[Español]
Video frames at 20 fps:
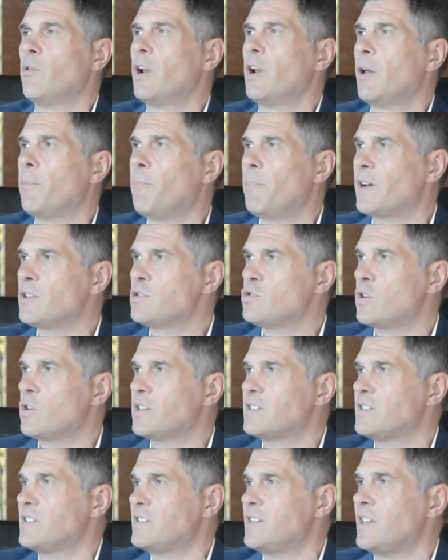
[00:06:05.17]
un espacio
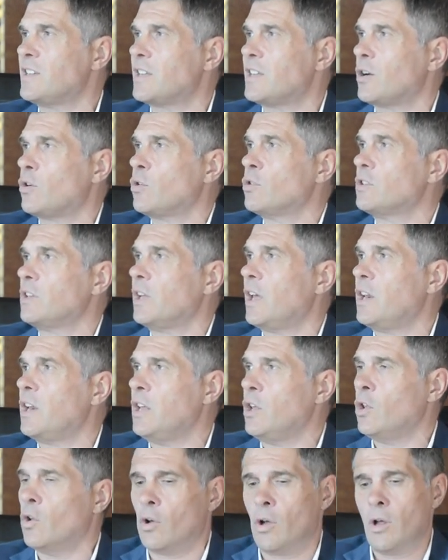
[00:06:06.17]
que se sienta
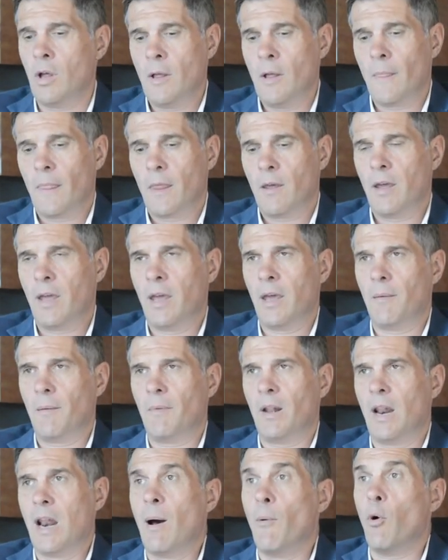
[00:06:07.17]
contenido, eh,
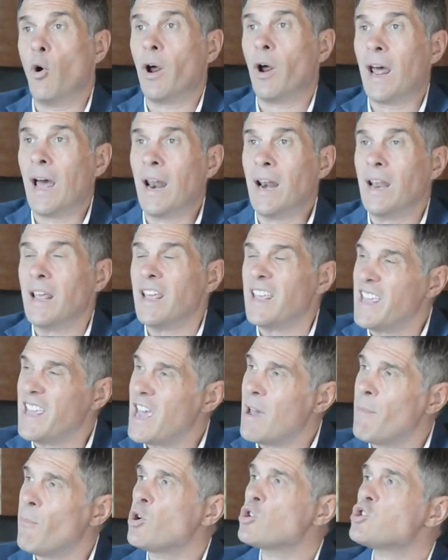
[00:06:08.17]
laboral y
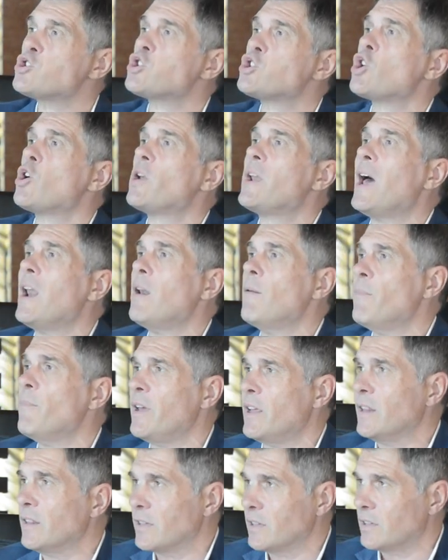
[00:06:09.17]

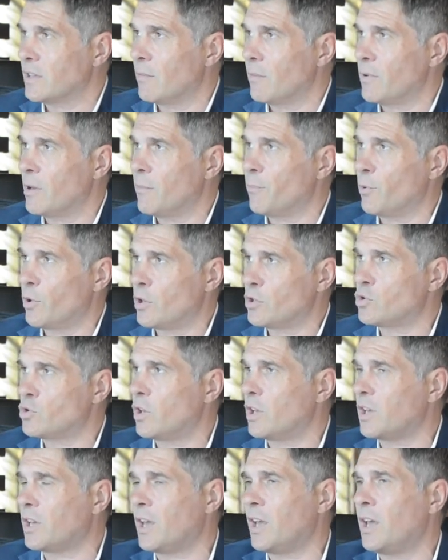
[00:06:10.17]
emocionalmente también. Por eso
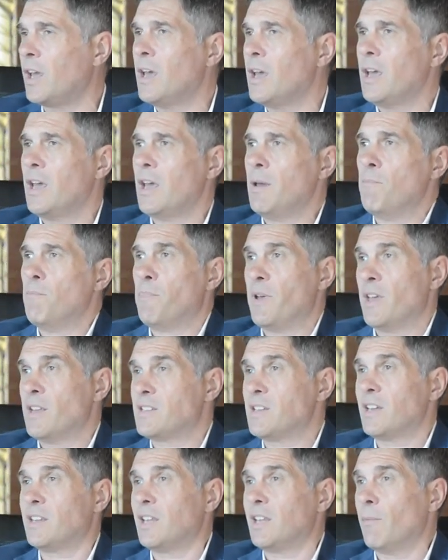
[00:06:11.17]
es que en
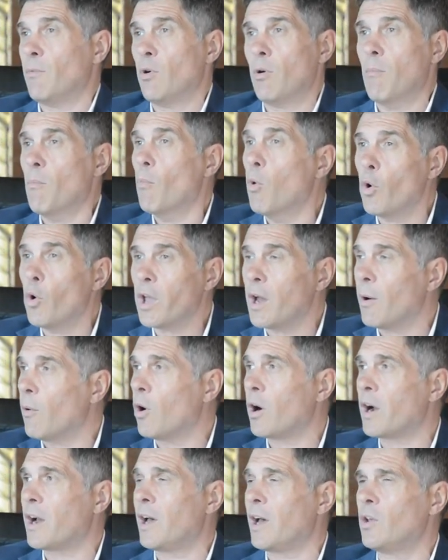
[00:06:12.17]
Piensa estamos muy
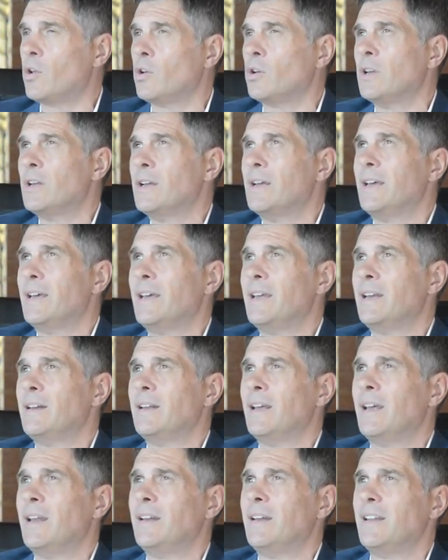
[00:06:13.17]
abocados
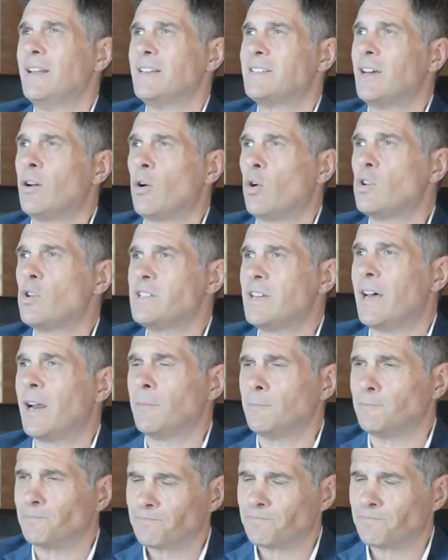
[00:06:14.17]
en desarrollar